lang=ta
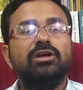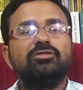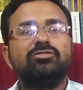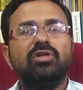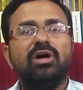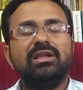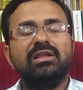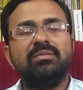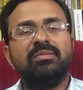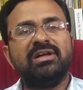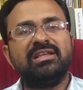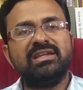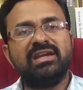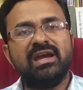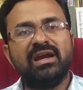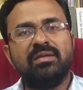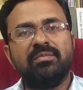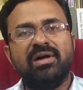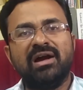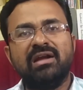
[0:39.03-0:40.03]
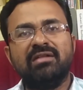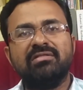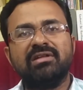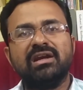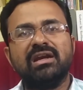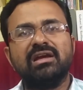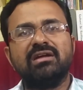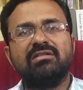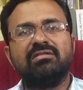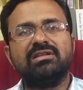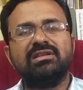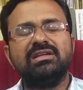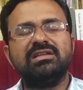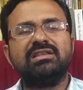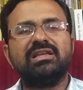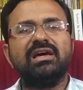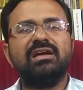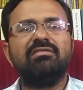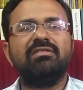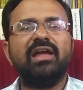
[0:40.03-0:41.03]
ஸோ அந்த மாதிரியான மாணவர்களுக்கு வந்து
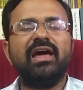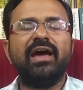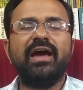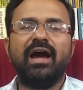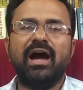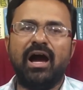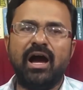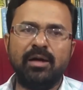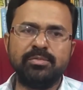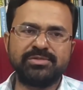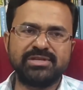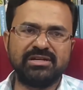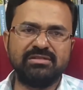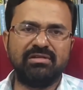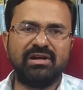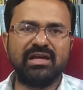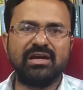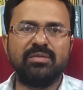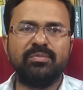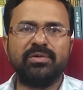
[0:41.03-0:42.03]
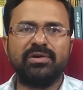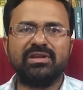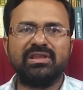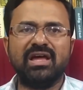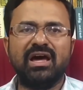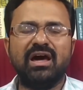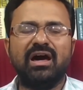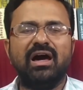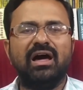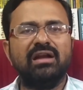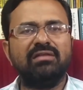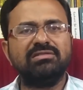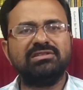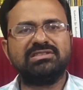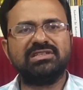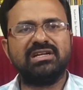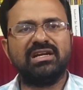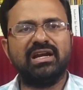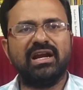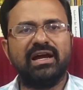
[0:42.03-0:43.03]
தேர்வில் ஆப்சன்ட் வழங்க போறதா
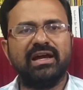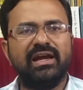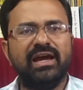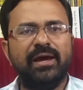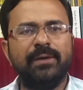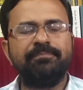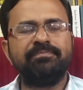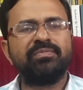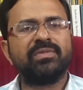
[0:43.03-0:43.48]
அறிவிச்சிருக்கிறாங்க